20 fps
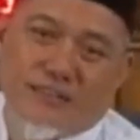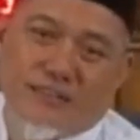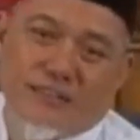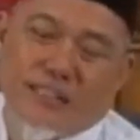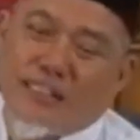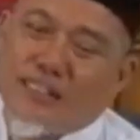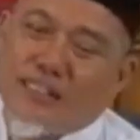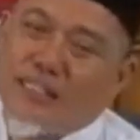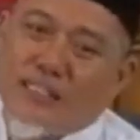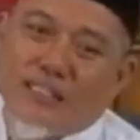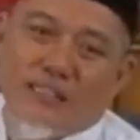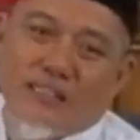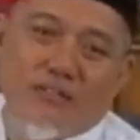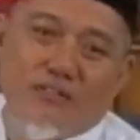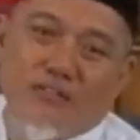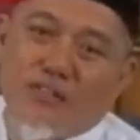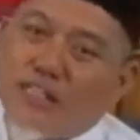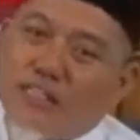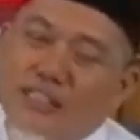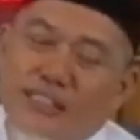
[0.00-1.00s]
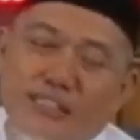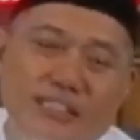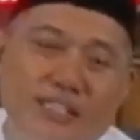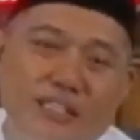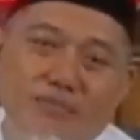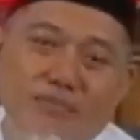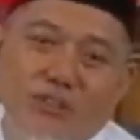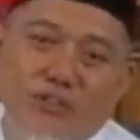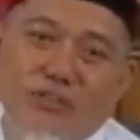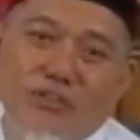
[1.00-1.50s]
Karena orang
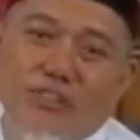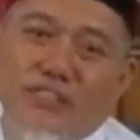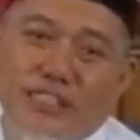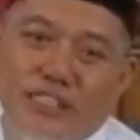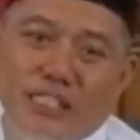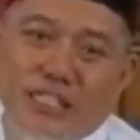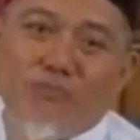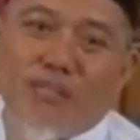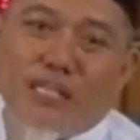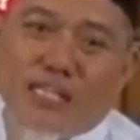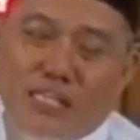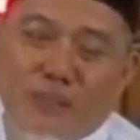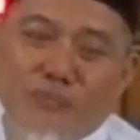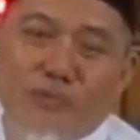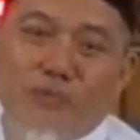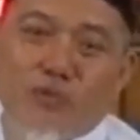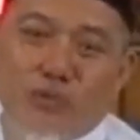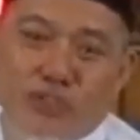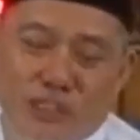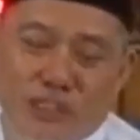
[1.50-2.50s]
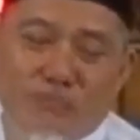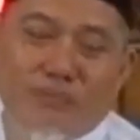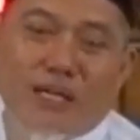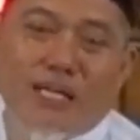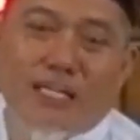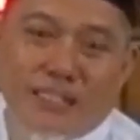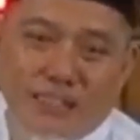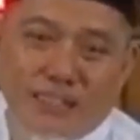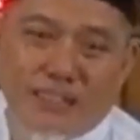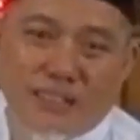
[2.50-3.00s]
Islam itu ketika menghadapi
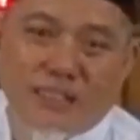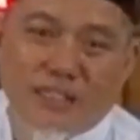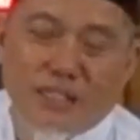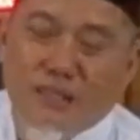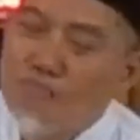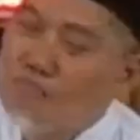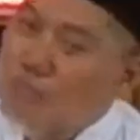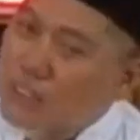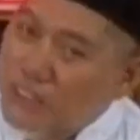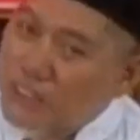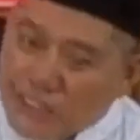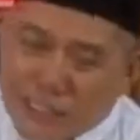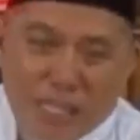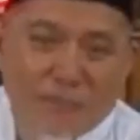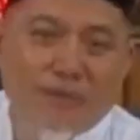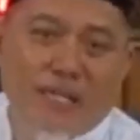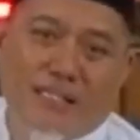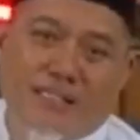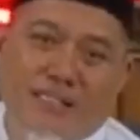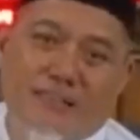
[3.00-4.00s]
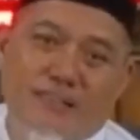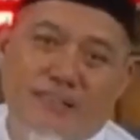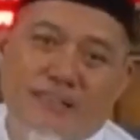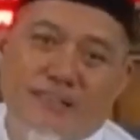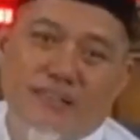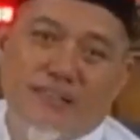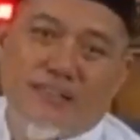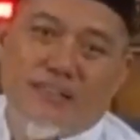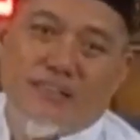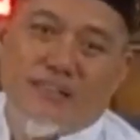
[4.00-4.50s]
musibah ini bersabar.
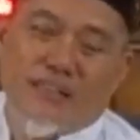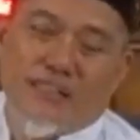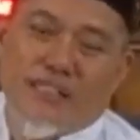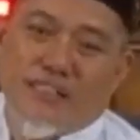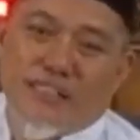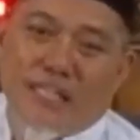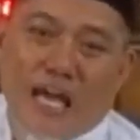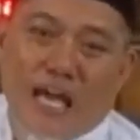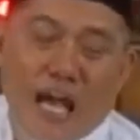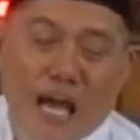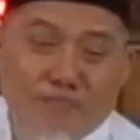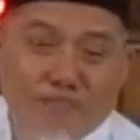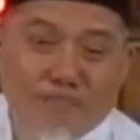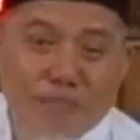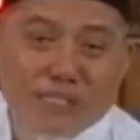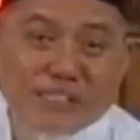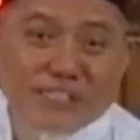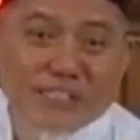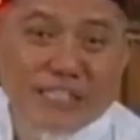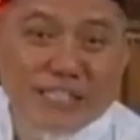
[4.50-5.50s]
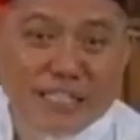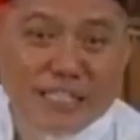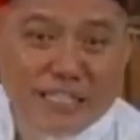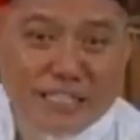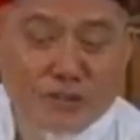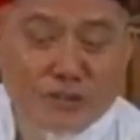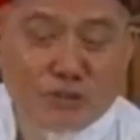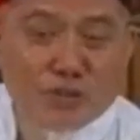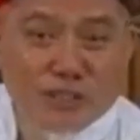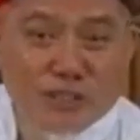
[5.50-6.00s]
Kita ambil
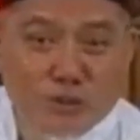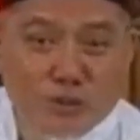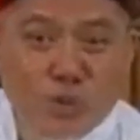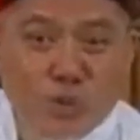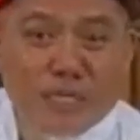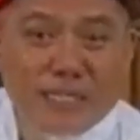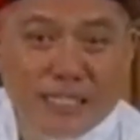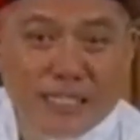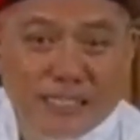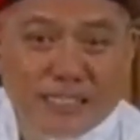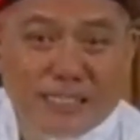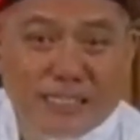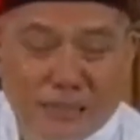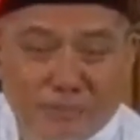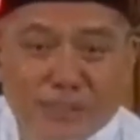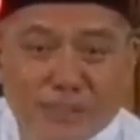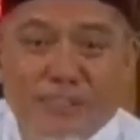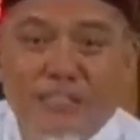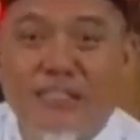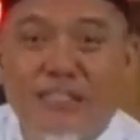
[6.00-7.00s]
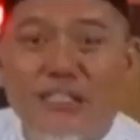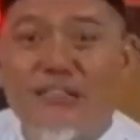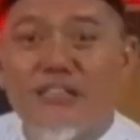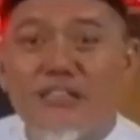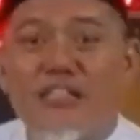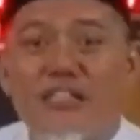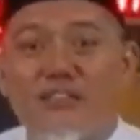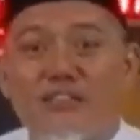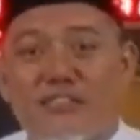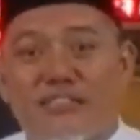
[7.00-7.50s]
skenario kedua dari Nabi
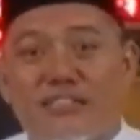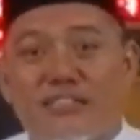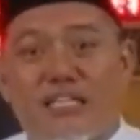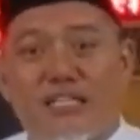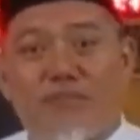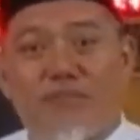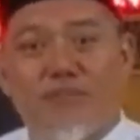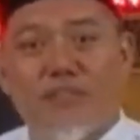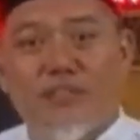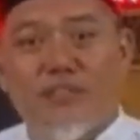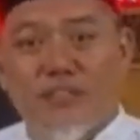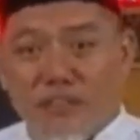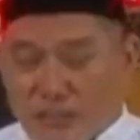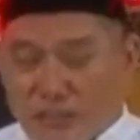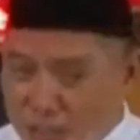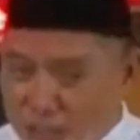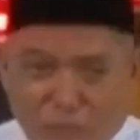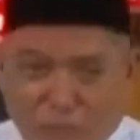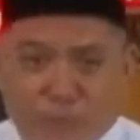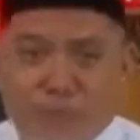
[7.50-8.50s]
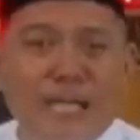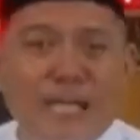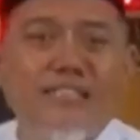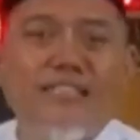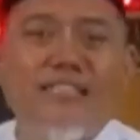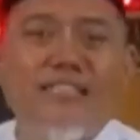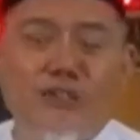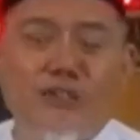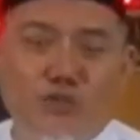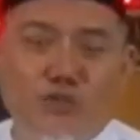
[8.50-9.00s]
Shallallahu Alaihi Wasallam. Tetap
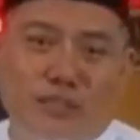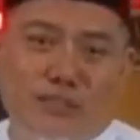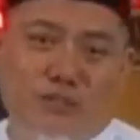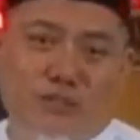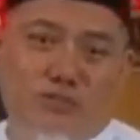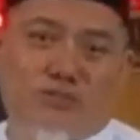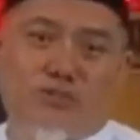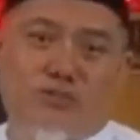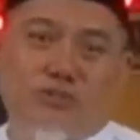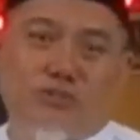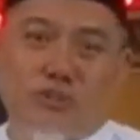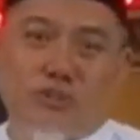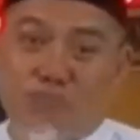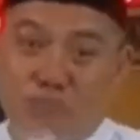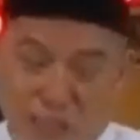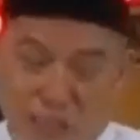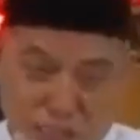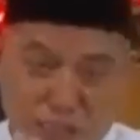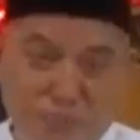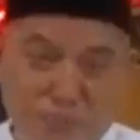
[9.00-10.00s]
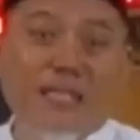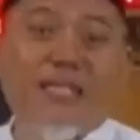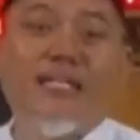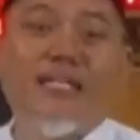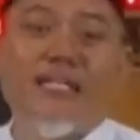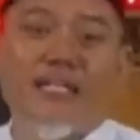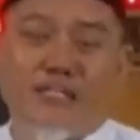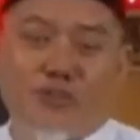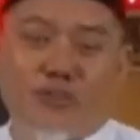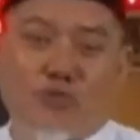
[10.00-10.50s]
aja di rumah dulu, beribadah
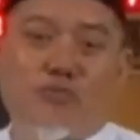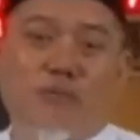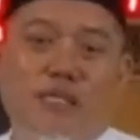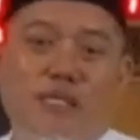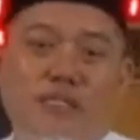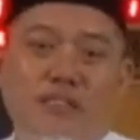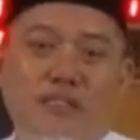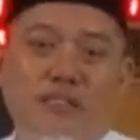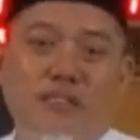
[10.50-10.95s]
dari rumah.